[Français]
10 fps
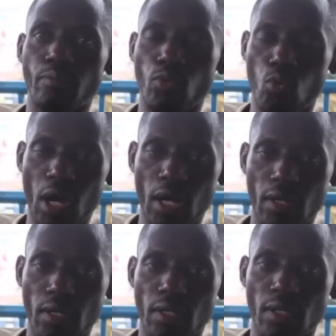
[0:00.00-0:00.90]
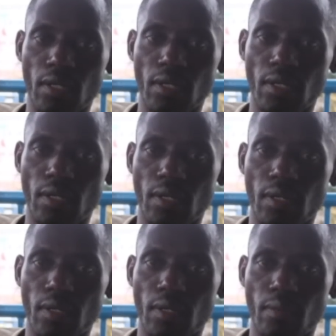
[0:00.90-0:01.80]
Pourquoi
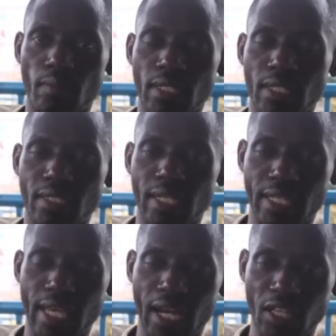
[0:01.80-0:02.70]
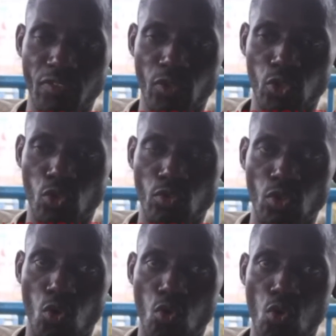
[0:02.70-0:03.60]
Parce que ce qui arrive
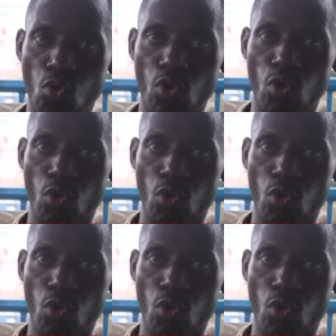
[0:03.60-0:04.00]
aujourd'hui au Congo et aux